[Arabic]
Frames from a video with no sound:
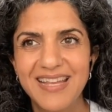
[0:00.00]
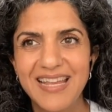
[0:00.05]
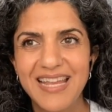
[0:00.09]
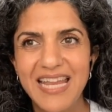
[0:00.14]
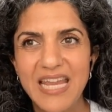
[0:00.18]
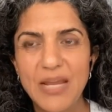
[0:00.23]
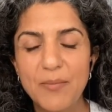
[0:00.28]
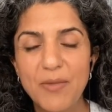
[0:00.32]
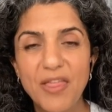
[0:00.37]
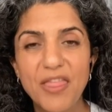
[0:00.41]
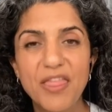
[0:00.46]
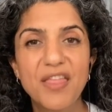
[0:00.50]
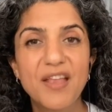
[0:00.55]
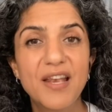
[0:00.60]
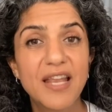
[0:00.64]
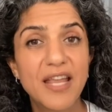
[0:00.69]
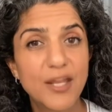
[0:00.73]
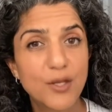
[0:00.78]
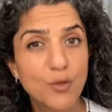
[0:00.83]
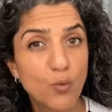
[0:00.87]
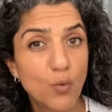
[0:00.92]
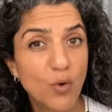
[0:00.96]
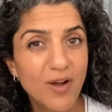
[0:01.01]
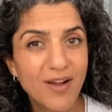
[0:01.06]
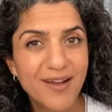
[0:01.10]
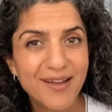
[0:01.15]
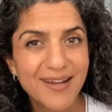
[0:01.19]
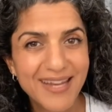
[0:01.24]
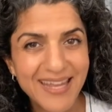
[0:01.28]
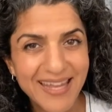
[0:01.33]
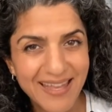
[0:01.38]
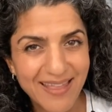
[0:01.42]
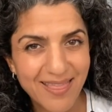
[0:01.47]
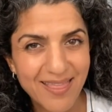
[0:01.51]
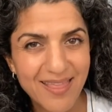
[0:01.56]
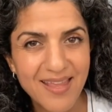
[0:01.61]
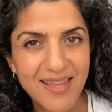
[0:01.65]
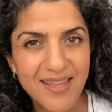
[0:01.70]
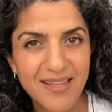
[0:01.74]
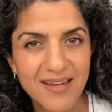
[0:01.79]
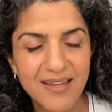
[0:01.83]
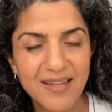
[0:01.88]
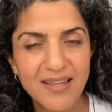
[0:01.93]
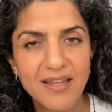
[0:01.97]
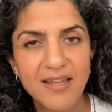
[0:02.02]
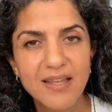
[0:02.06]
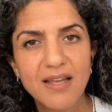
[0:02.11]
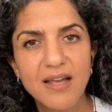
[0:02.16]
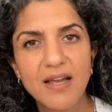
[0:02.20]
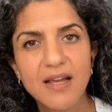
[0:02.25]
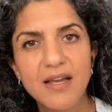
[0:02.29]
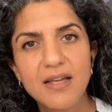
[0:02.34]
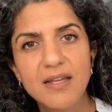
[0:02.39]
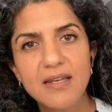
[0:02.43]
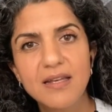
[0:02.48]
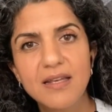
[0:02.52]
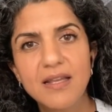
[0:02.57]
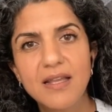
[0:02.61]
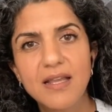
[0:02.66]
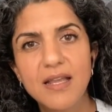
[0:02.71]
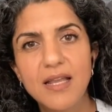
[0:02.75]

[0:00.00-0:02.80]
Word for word: يمثل ادوار كثيره كان